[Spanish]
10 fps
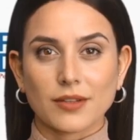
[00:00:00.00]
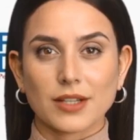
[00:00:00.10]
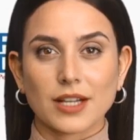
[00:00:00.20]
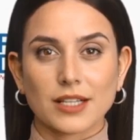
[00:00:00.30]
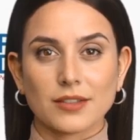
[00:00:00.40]

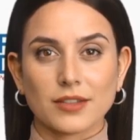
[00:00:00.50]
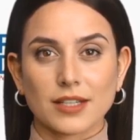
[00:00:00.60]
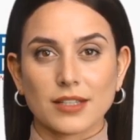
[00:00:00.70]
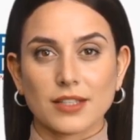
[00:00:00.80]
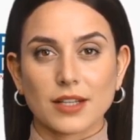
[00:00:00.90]
Martínez,
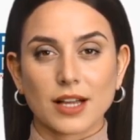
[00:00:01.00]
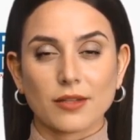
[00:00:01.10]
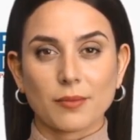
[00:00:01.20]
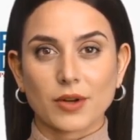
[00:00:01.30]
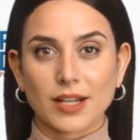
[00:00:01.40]

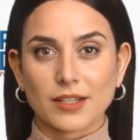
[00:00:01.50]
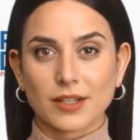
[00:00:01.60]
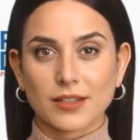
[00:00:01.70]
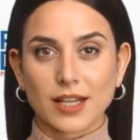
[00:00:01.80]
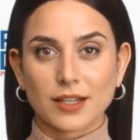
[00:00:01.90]
sancionado por la
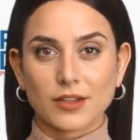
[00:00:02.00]
FIFA,